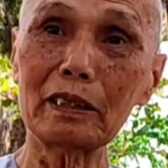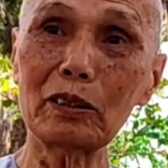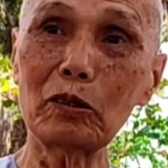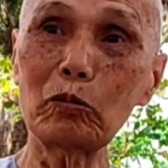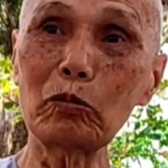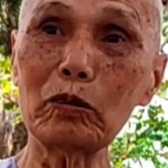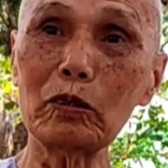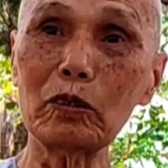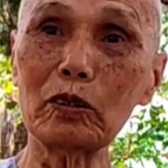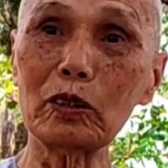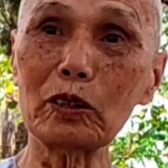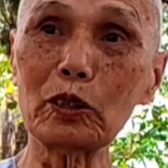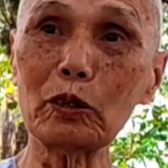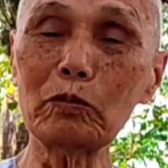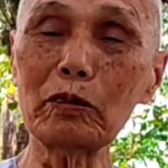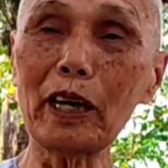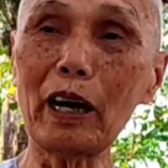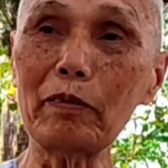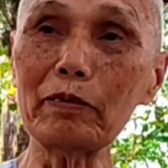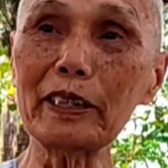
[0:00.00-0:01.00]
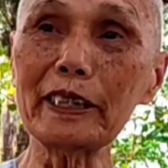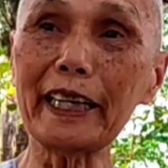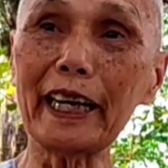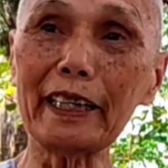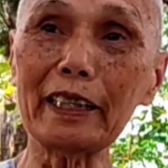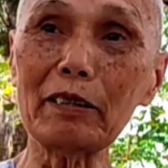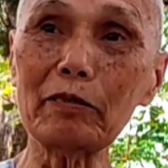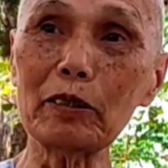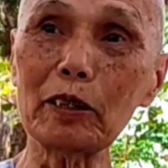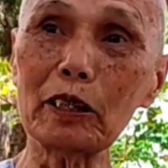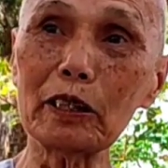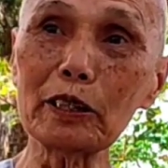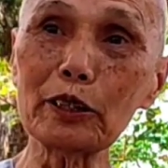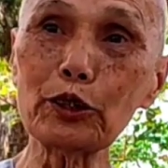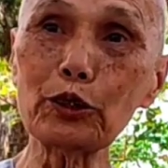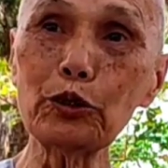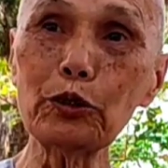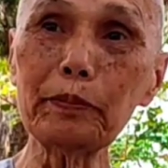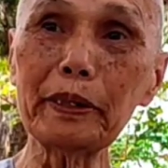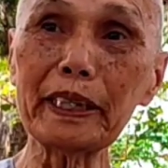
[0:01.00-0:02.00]
trung trung cộng nó giành không được nó
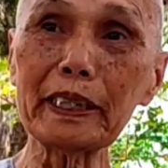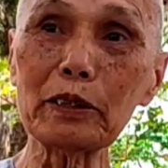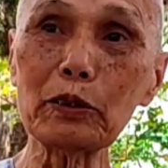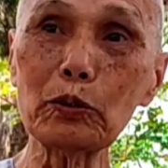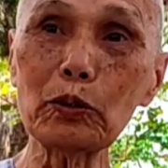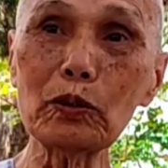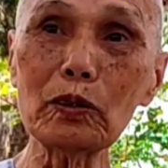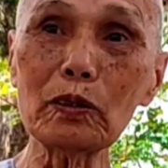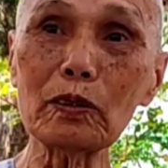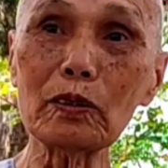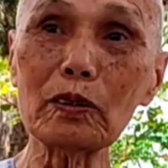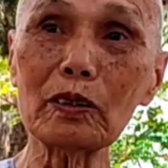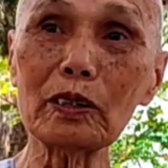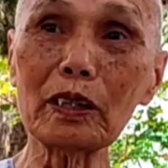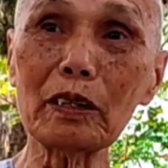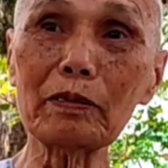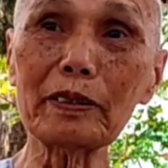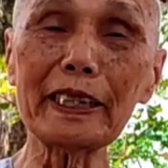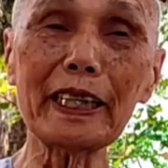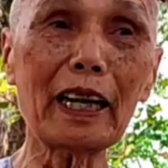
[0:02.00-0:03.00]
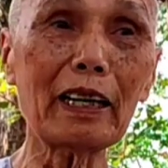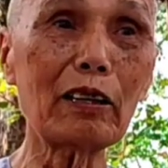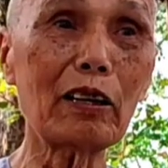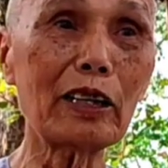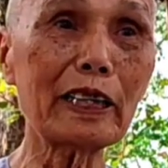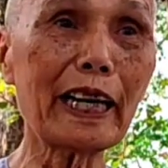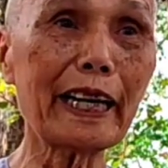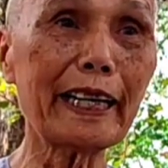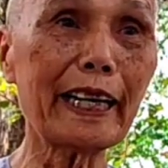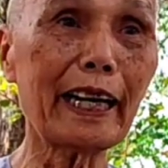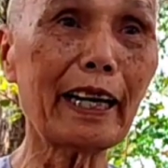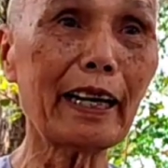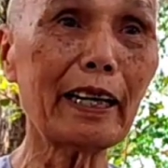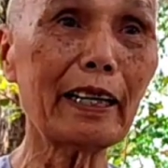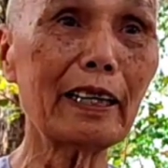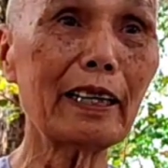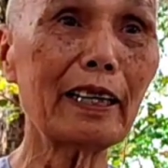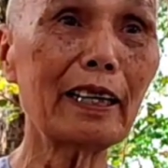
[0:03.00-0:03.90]
suối miên xuống trong cái giai đoạn này nè